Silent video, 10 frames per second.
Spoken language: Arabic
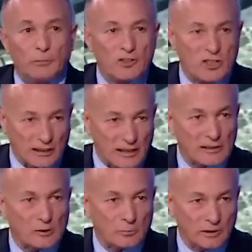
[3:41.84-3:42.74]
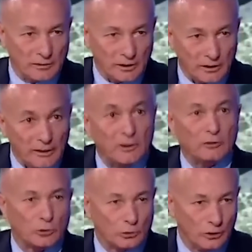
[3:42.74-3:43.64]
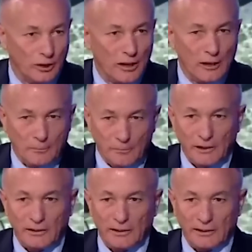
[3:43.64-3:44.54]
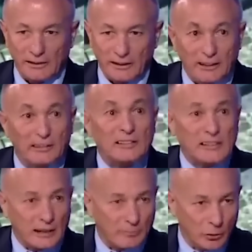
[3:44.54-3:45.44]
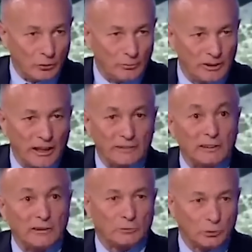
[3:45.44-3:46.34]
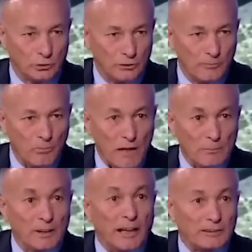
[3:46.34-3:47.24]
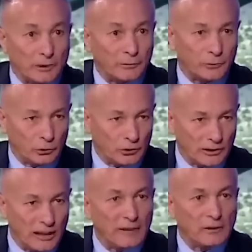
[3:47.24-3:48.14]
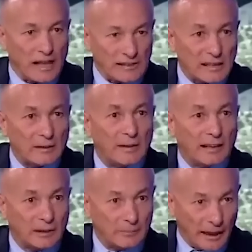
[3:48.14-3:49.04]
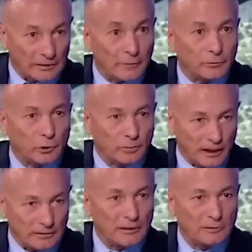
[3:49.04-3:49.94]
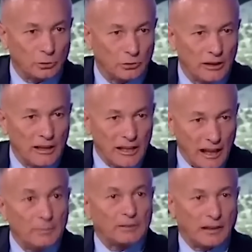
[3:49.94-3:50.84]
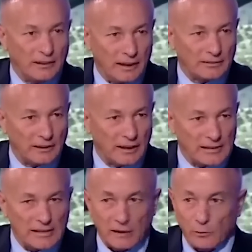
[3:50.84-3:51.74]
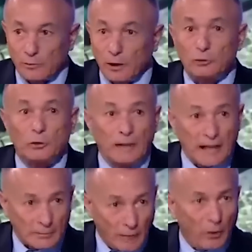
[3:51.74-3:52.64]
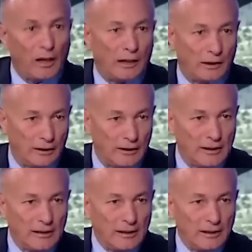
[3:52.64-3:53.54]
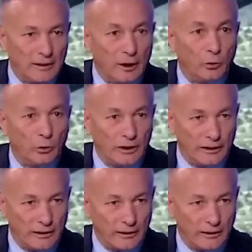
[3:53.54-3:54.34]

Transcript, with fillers: له من شراسته من قدرته صح. من التزامه من قضيته من عاطفته لانه العسكري بيقاتل بعاطفته بقضيته هل بتخليه يقاتل العسكري وبتحطه بغير موقع اللي هو